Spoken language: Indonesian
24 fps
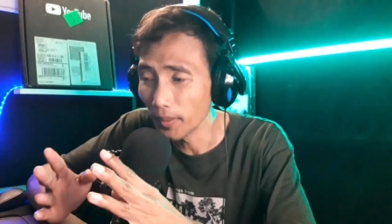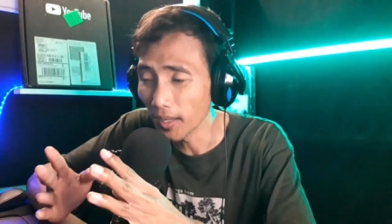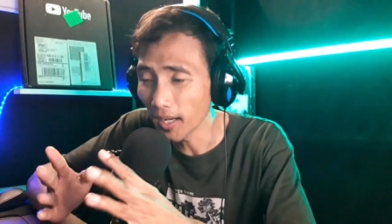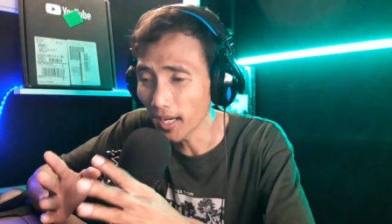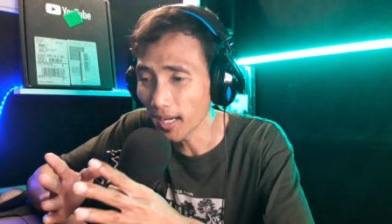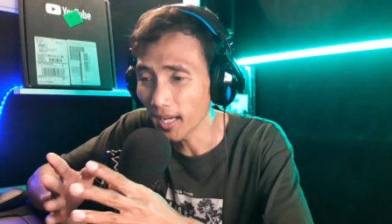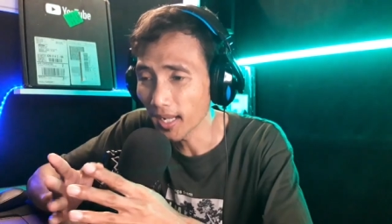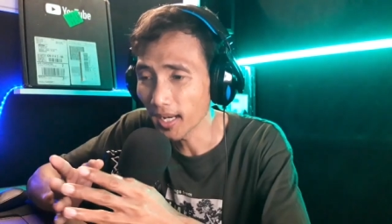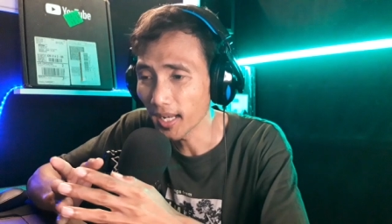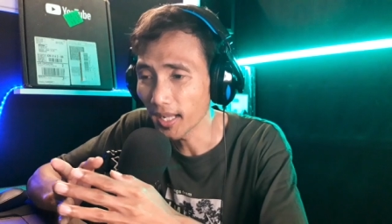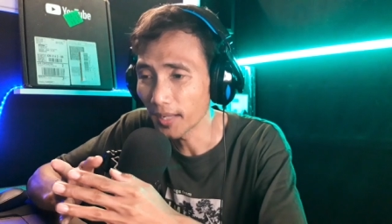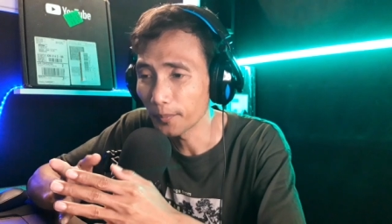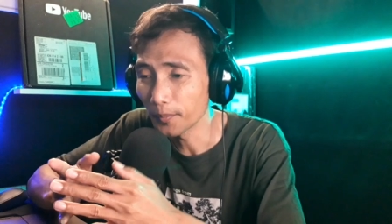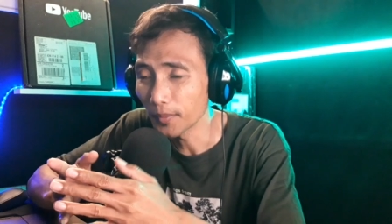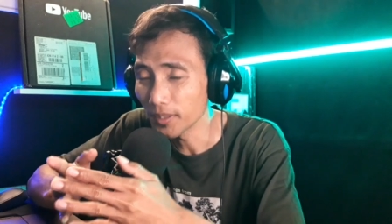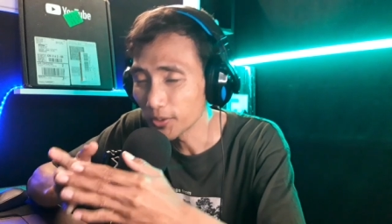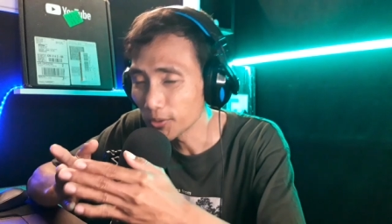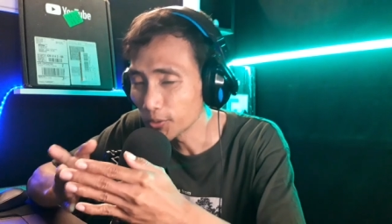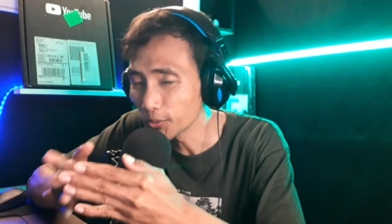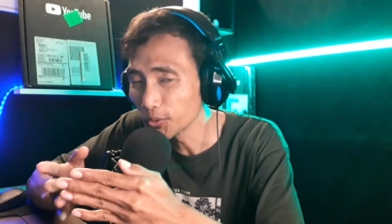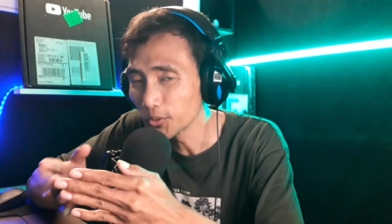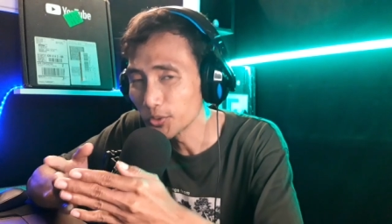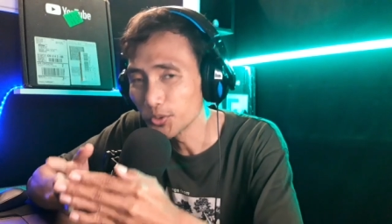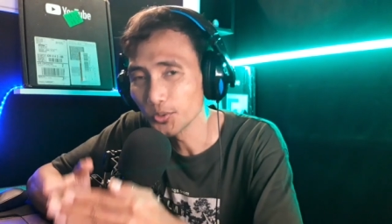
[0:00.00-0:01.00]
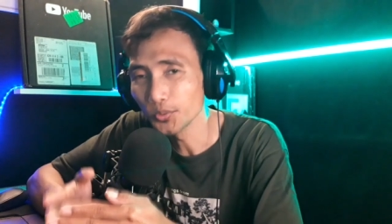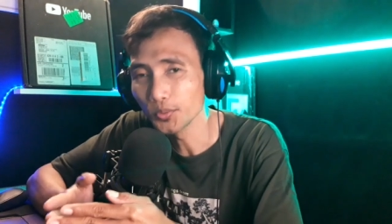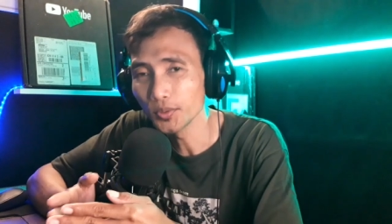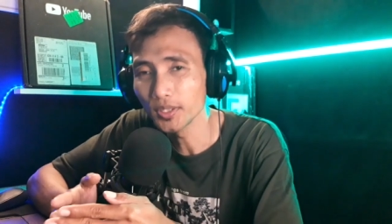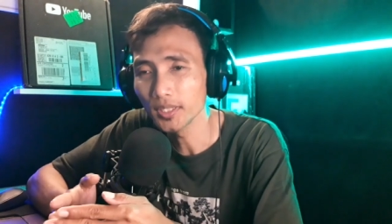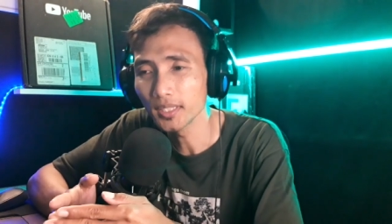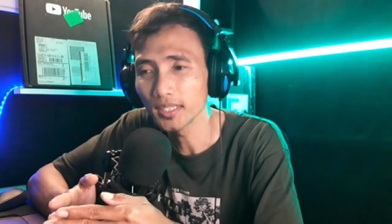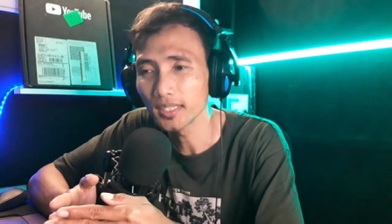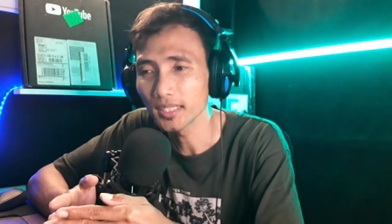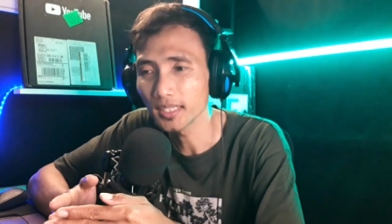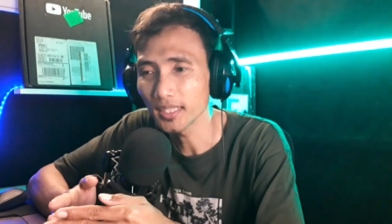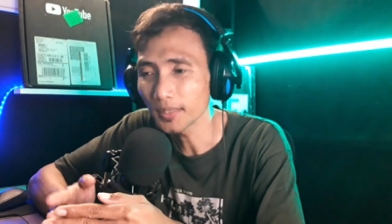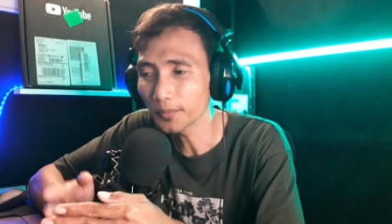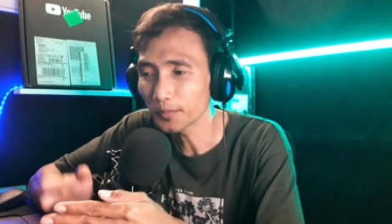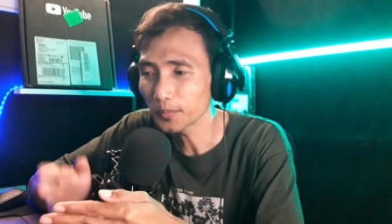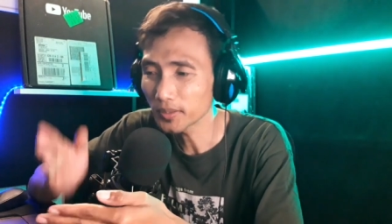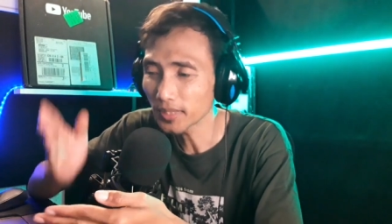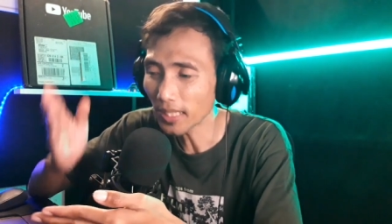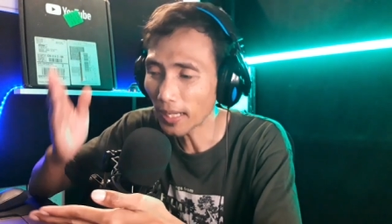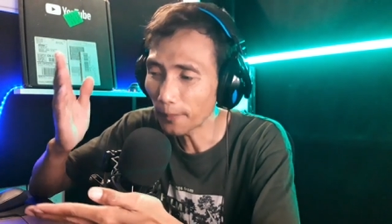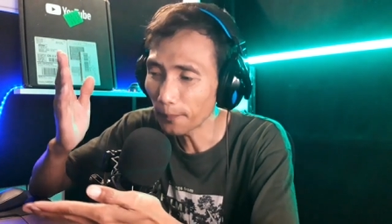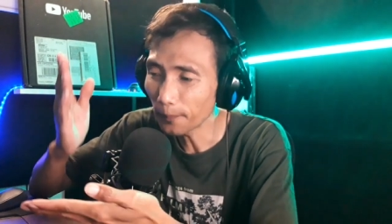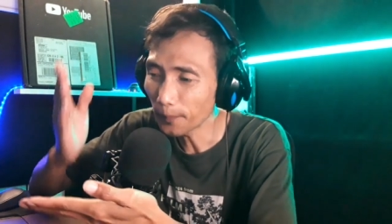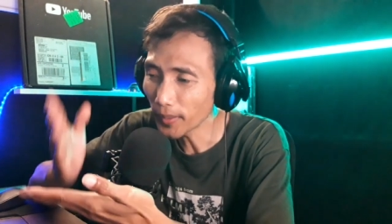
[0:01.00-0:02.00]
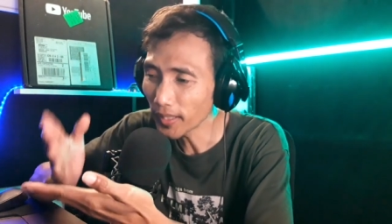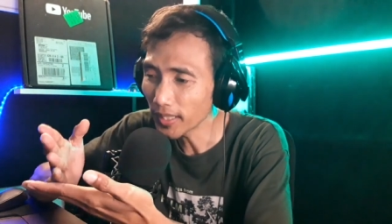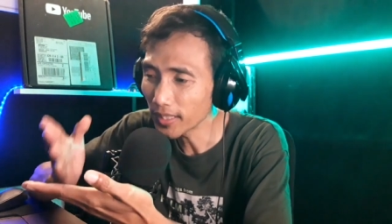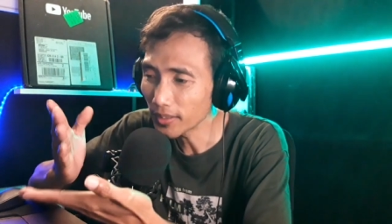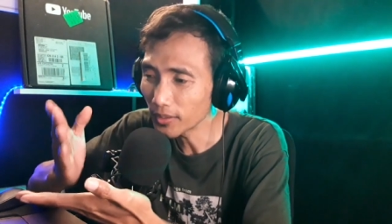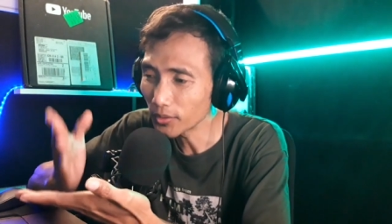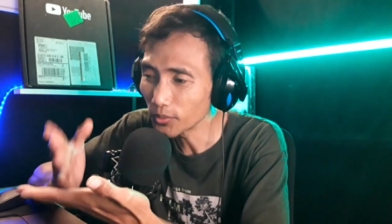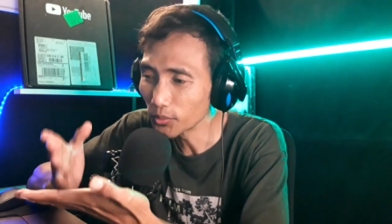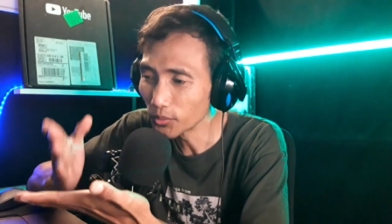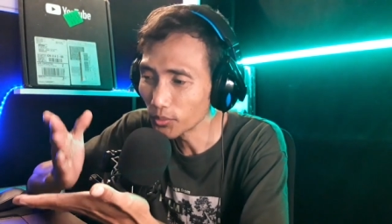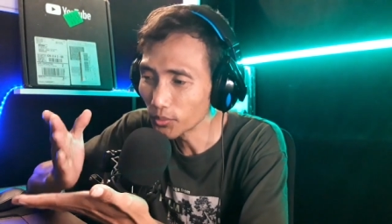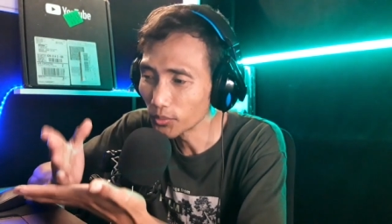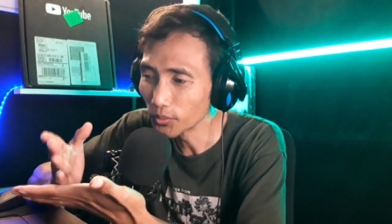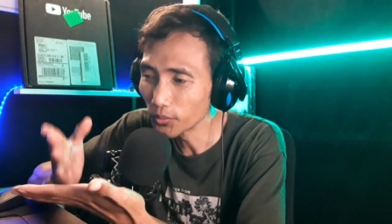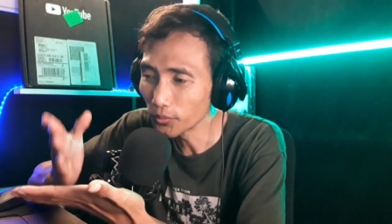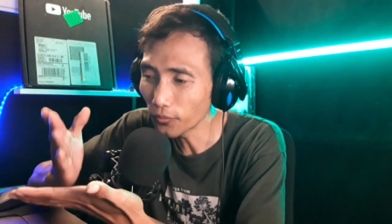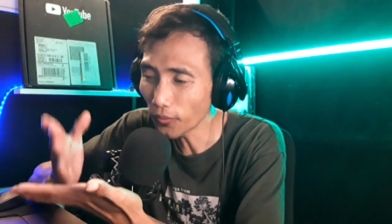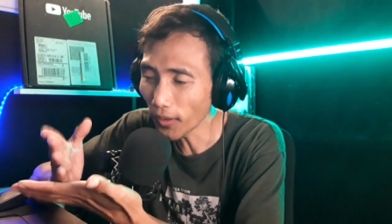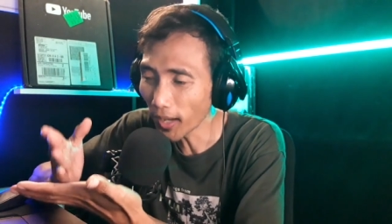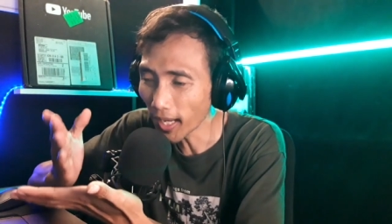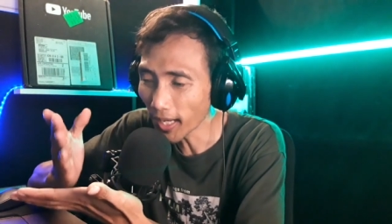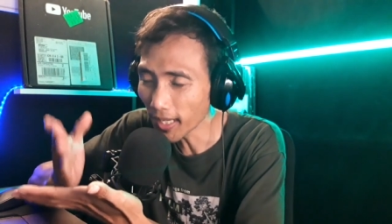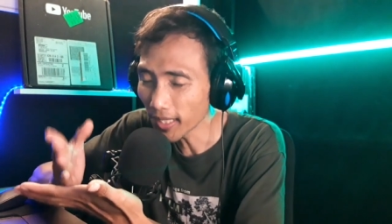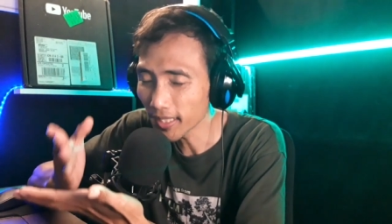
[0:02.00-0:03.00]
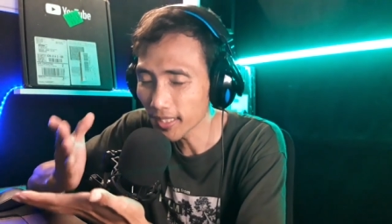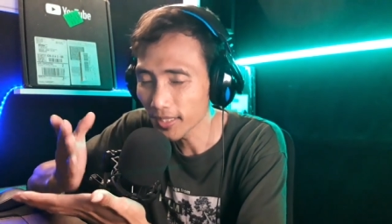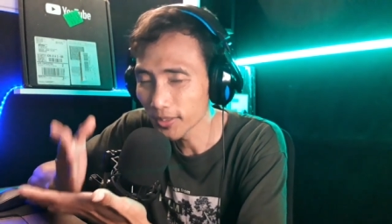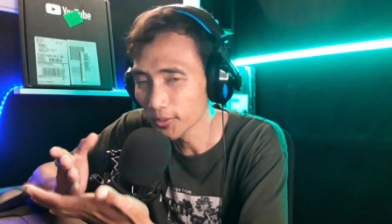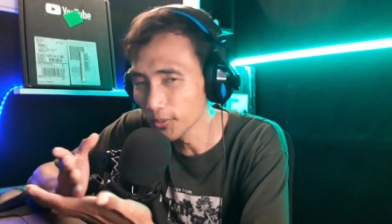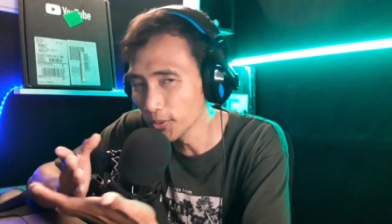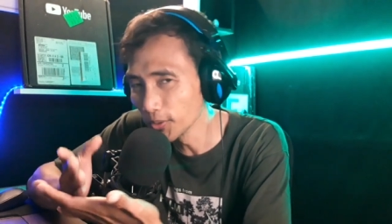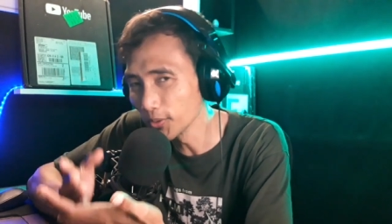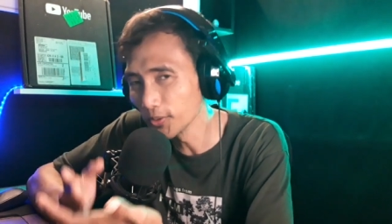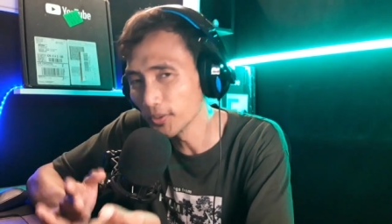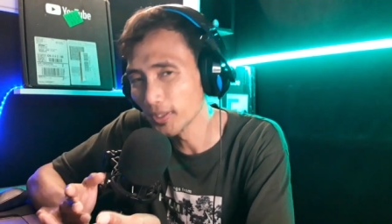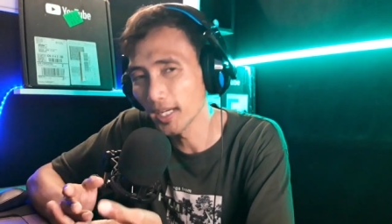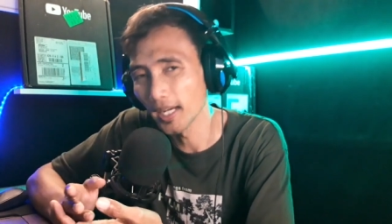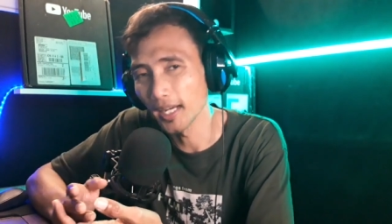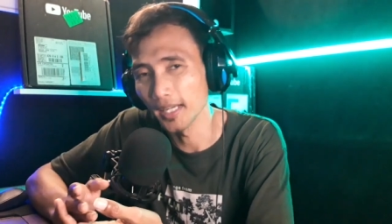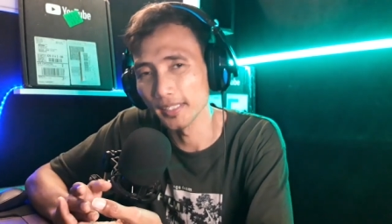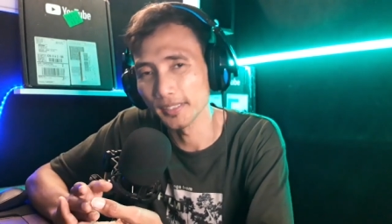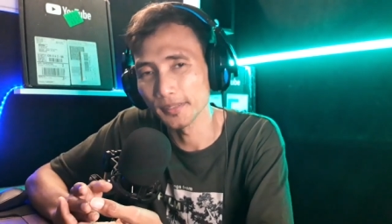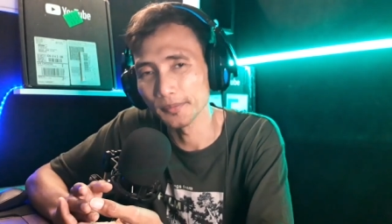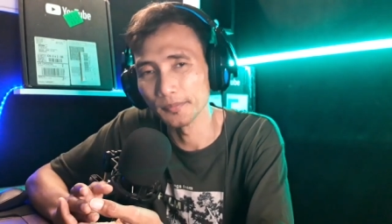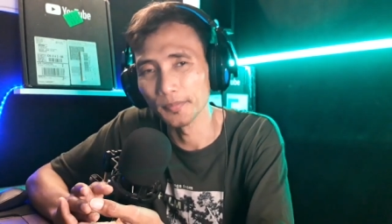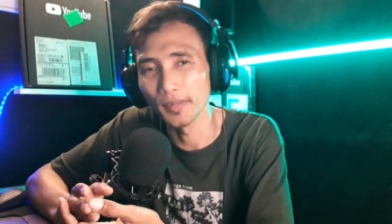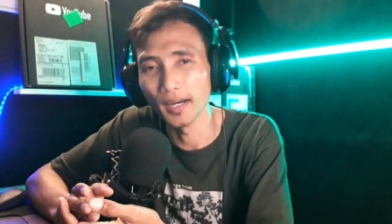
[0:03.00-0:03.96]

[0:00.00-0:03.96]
bakalan menyetujui tetap sampai nunggu valid dulu guys